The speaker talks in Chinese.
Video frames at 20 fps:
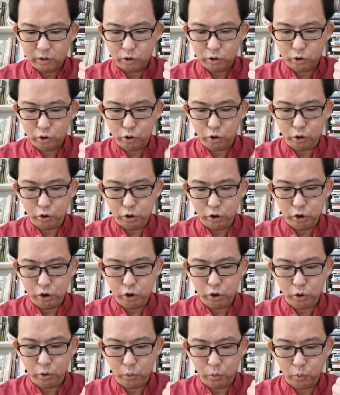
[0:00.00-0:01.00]
寻
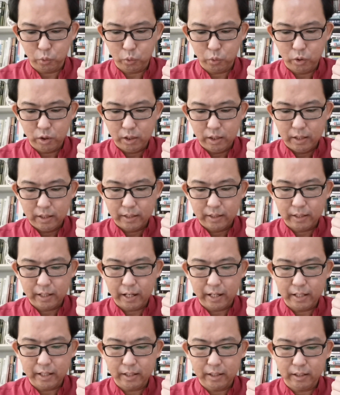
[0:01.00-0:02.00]
求
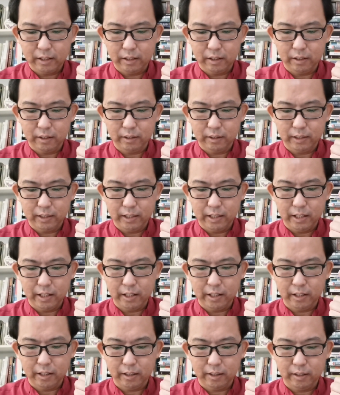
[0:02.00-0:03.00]
那一个
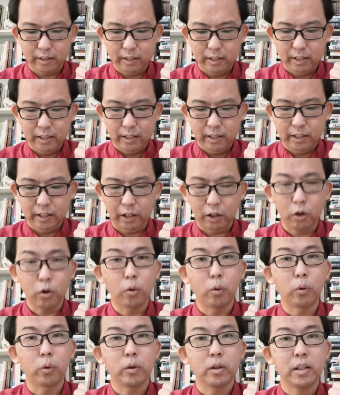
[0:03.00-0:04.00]
呃能
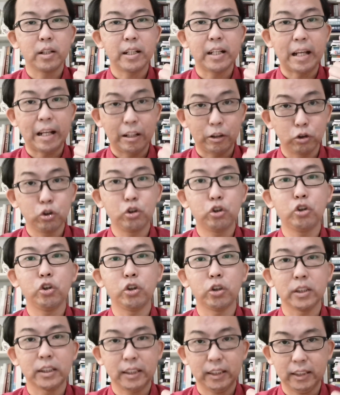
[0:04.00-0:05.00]
够延
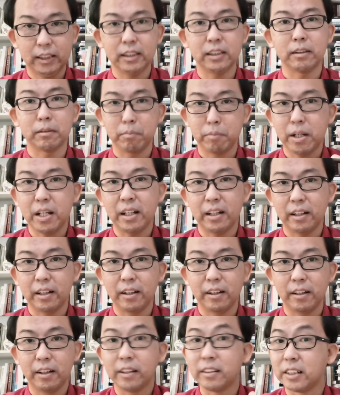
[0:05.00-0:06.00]
续使命
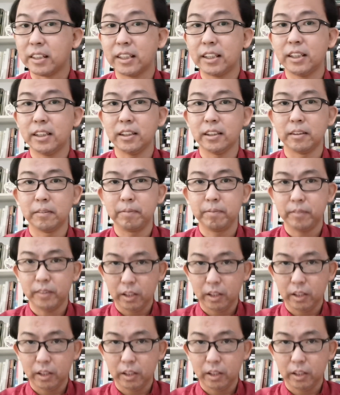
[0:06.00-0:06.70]
的恩赐，